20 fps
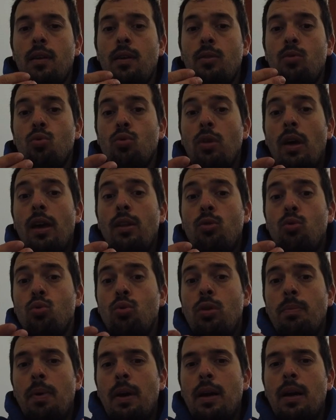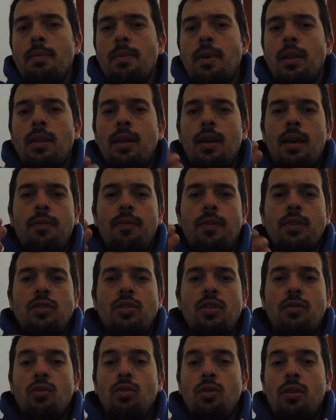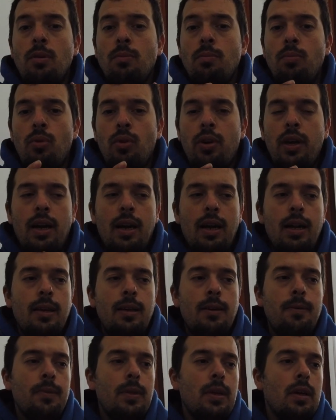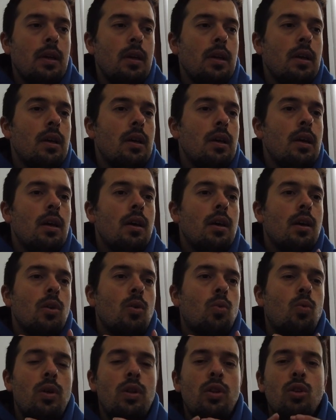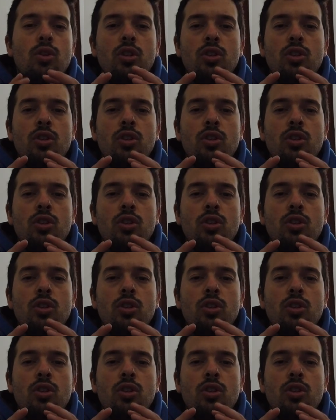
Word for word: e, tu, e tutti i pagamenti che facevo in tempo reale. Quindi ho